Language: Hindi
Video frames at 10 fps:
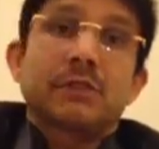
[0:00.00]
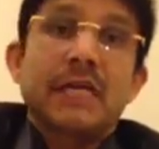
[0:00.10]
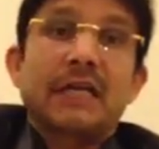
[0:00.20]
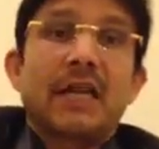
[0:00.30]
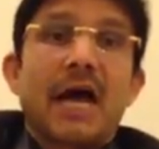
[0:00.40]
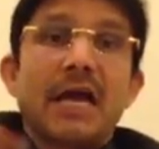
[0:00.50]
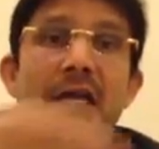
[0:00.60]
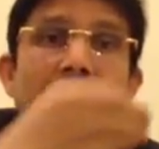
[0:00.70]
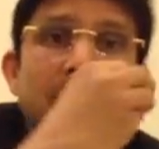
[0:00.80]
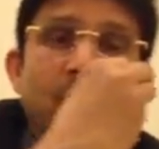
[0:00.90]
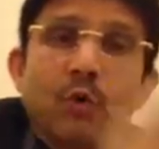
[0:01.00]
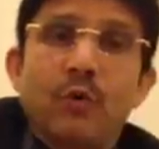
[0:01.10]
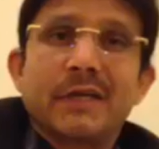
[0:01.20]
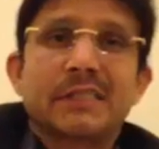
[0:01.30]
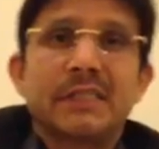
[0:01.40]
सैटेलाइट
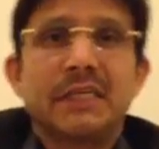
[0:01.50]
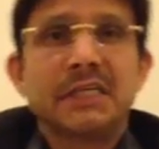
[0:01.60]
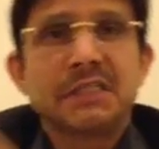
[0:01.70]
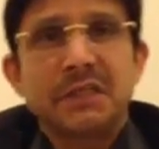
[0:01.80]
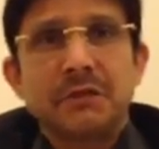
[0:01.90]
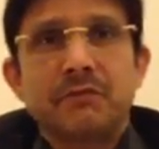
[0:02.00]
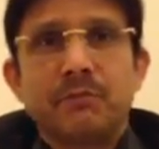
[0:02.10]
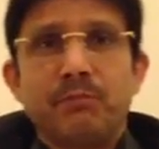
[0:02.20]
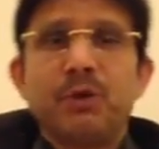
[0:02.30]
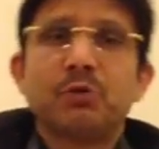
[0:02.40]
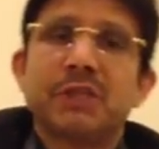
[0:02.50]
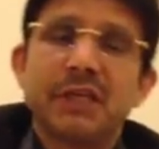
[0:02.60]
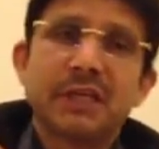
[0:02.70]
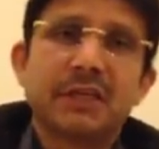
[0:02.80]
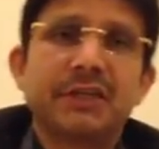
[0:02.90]
ओवरसीज
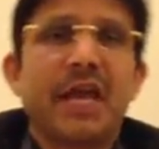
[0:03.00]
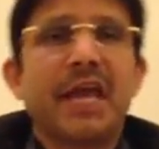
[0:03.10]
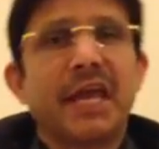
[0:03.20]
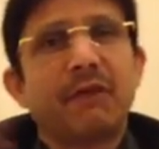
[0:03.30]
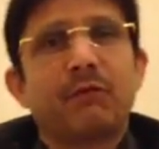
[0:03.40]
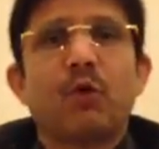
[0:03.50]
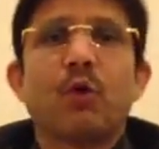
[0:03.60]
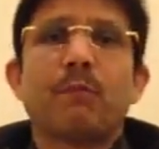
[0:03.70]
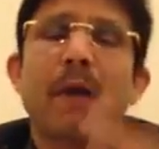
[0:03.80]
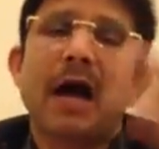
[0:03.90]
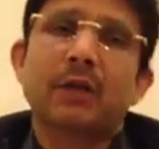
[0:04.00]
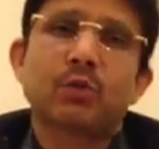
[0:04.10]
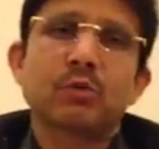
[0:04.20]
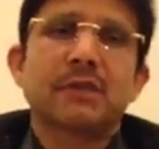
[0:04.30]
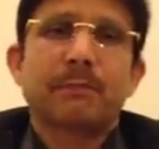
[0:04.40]
म्यूजिक ये वो बाकी
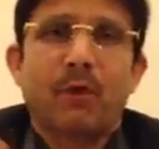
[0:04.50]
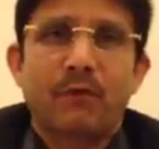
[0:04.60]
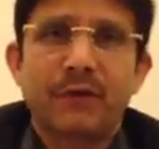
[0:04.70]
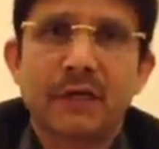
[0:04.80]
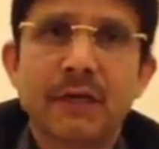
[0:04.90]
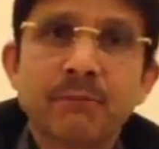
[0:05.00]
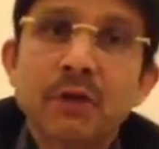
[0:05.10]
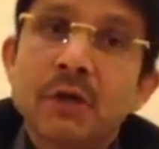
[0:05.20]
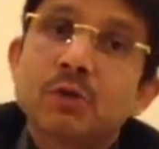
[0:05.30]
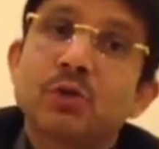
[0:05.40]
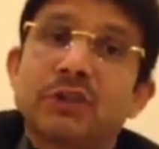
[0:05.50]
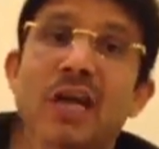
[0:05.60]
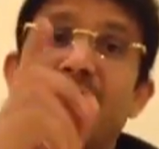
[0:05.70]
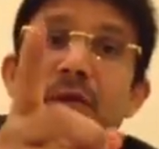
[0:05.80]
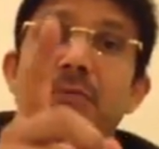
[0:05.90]
तो सब प्रॉफिट है सो
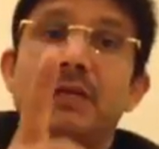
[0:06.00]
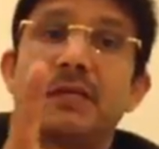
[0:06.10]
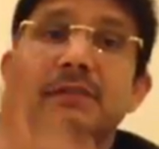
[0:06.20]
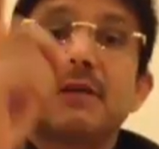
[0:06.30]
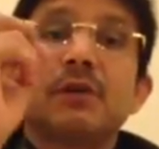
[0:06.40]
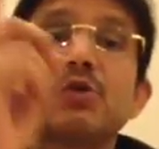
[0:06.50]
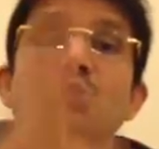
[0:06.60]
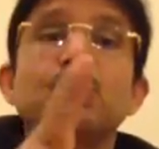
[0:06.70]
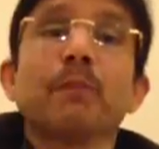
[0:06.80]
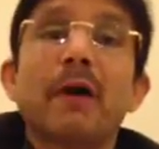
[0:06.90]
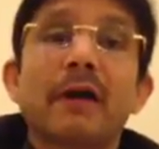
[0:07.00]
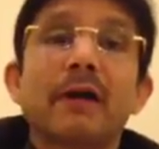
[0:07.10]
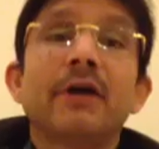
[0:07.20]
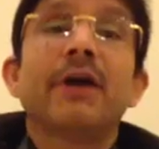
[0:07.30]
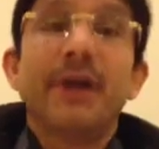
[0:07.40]
दैट फिल्म इज सुपर
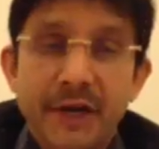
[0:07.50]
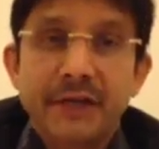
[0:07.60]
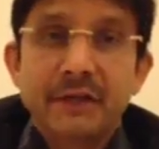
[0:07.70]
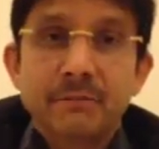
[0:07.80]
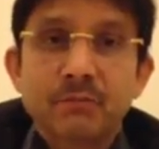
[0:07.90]
हिट